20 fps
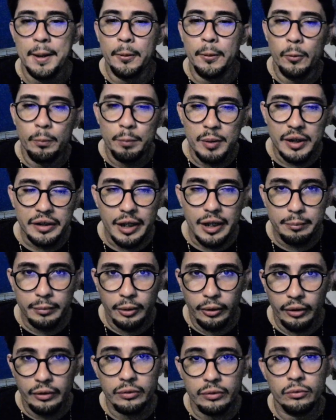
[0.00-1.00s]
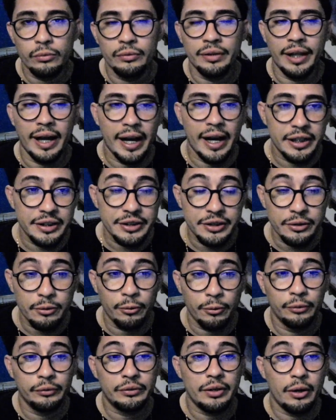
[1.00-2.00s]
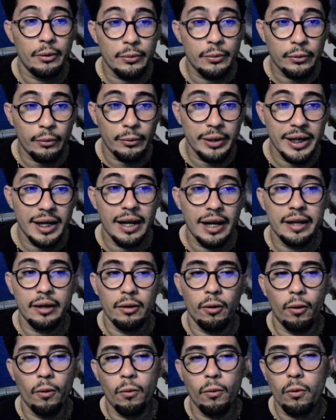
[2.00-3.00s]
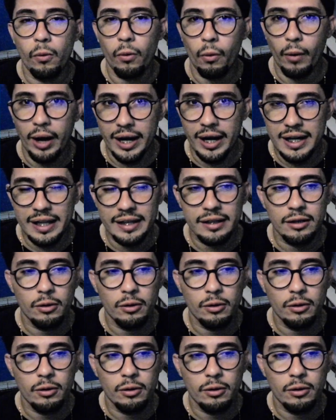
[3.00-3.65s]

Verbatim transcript: O Peterborough Knight contra o Criley ou Criley,